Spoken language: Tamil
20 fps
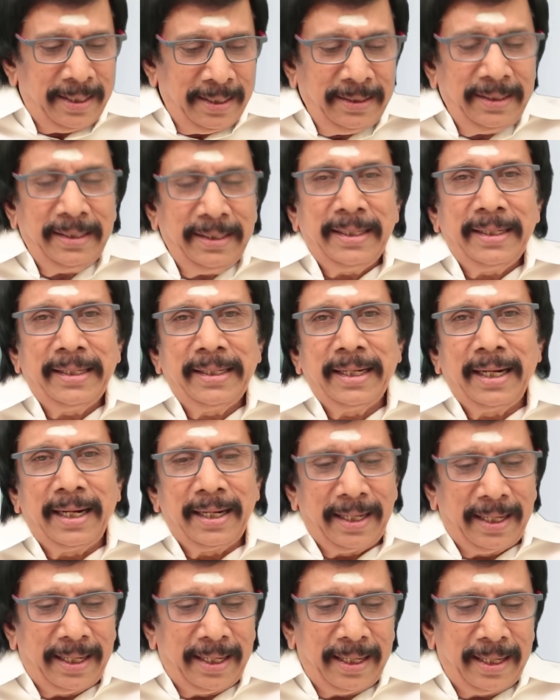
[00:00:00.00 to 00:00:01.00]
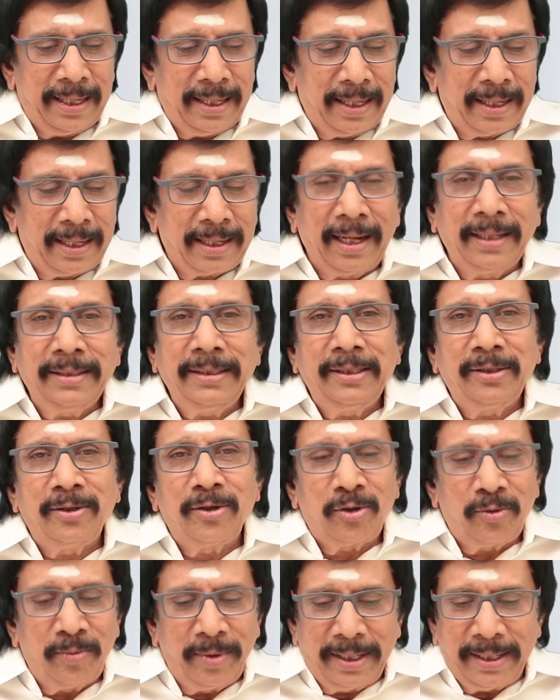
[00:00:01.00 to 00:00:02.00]
இந்திய நடிகரான
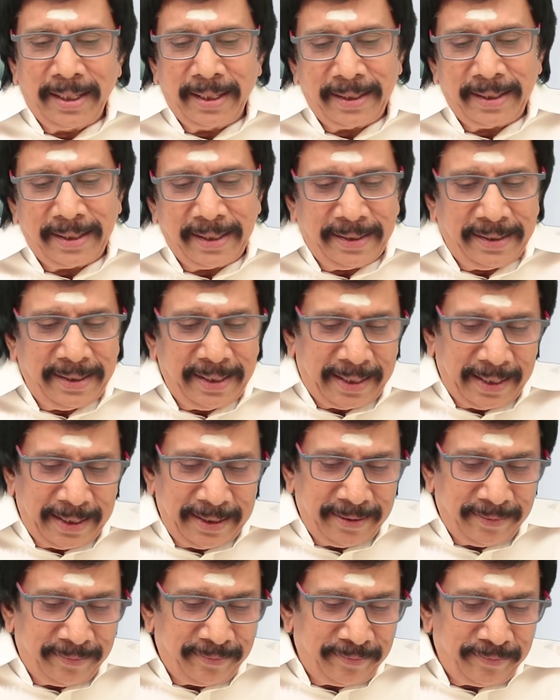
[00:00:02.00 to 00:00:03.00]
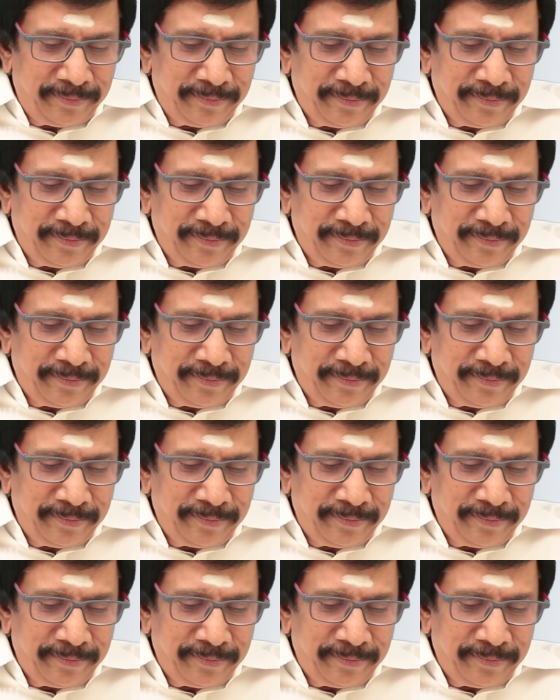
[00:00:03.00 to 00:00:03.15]
ராஜேந்திரகுமார் எனக்கு எழுதிய கடிதம்